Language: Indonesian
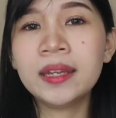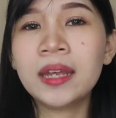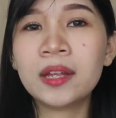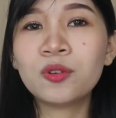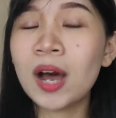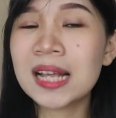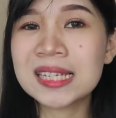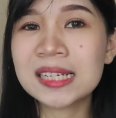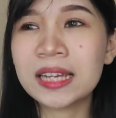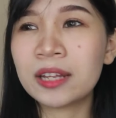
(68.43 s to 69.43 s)
dia itu
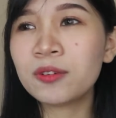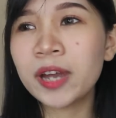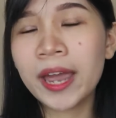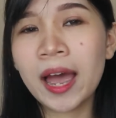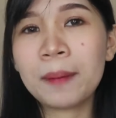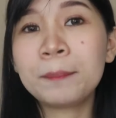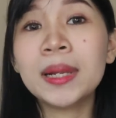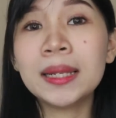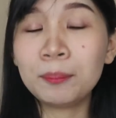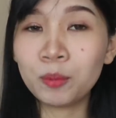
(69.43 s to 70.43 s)
hasilnya itu kayak
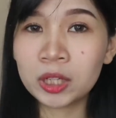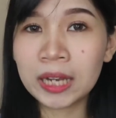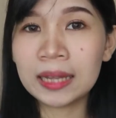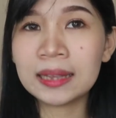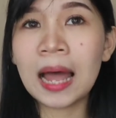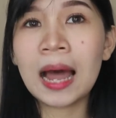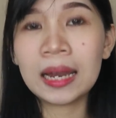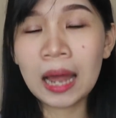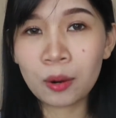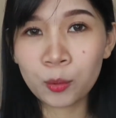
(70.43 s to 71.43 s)
melembutkan
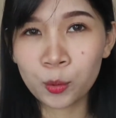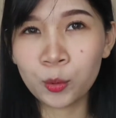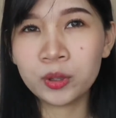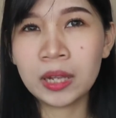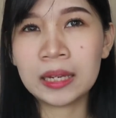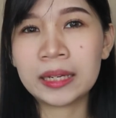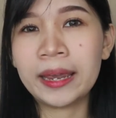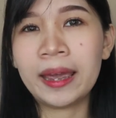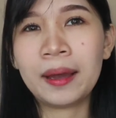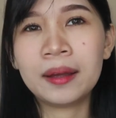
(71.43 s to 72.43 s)
tangan aku dan
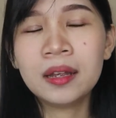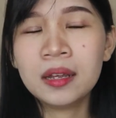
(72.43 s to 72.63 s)
kayak